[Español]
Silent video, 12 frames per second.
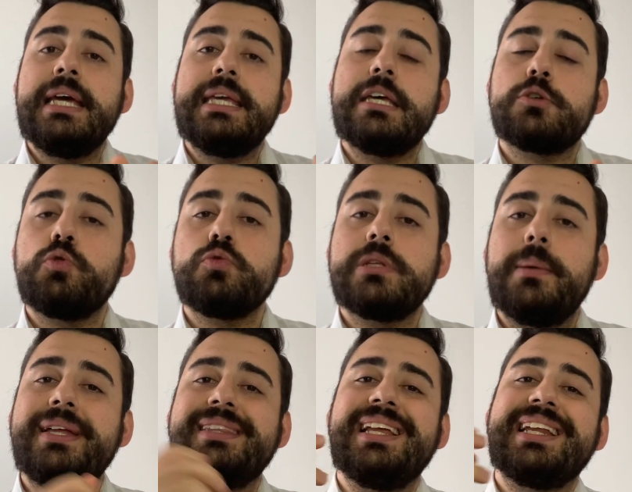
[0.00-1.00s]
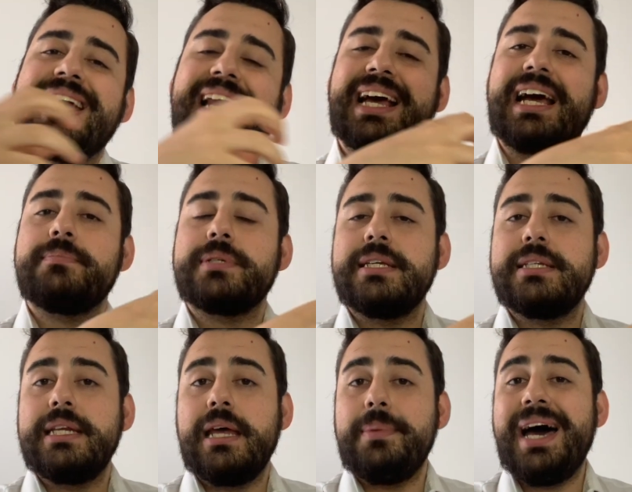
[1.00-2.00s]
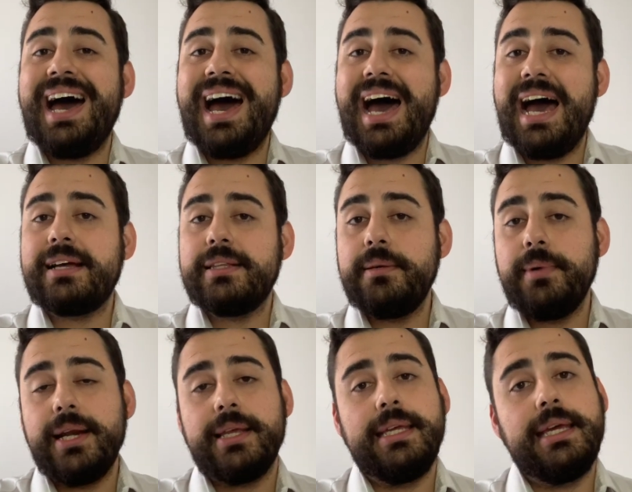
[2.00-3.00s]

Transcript: y es justamente el que la capsaicina va a activar